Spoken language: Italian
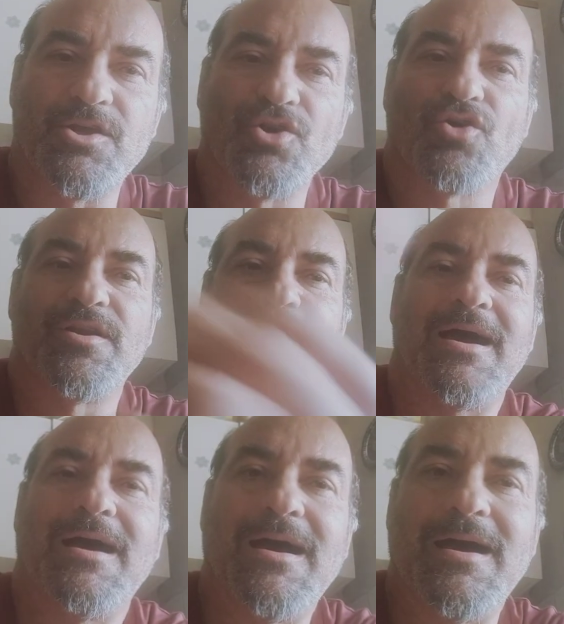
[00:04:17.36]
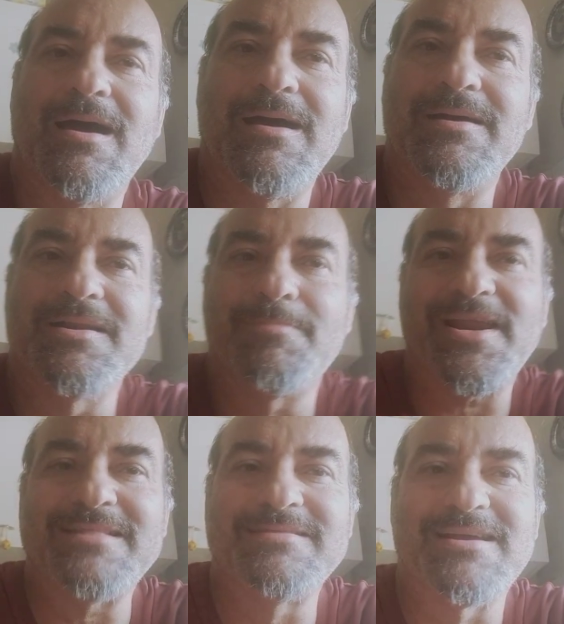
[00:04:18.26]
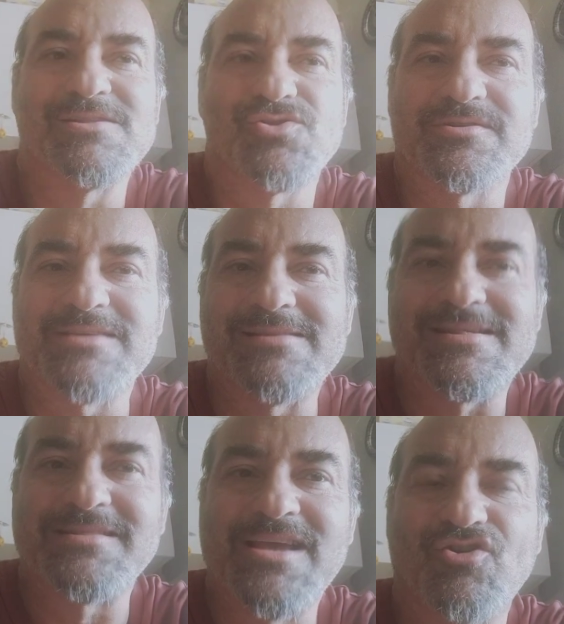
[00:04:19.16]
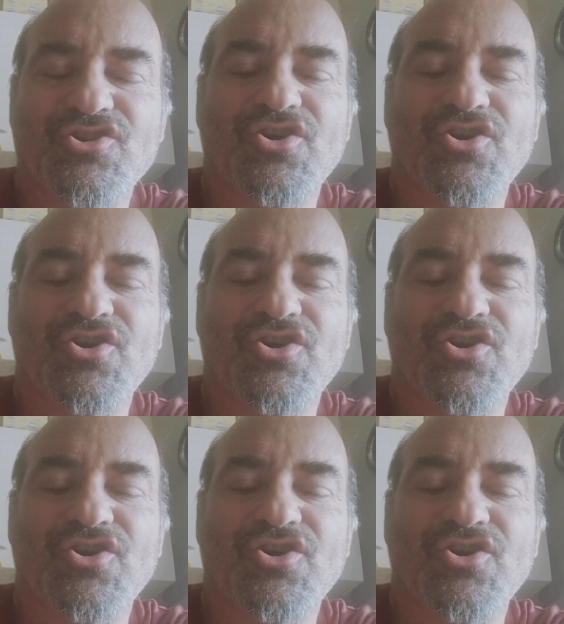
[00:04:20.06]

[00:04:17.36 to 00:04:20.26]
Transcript: di non eh, riprendere in sostanza Diego